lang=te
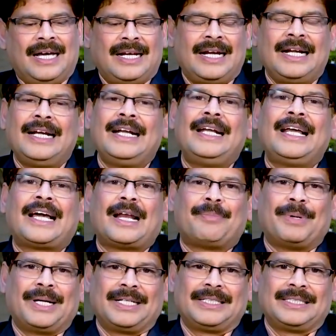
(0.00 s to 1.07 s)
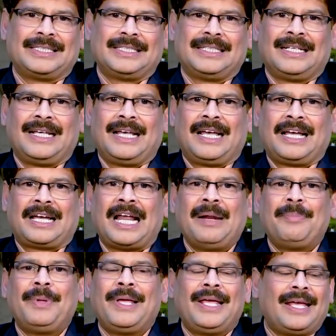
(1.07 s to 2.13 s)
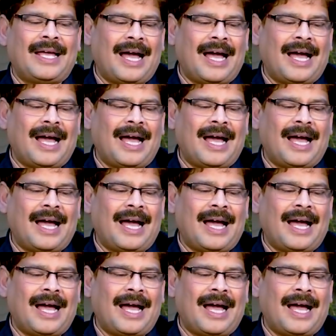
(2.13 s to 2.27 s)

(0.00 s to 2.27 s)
రెండింటిని కలపండి కలిపి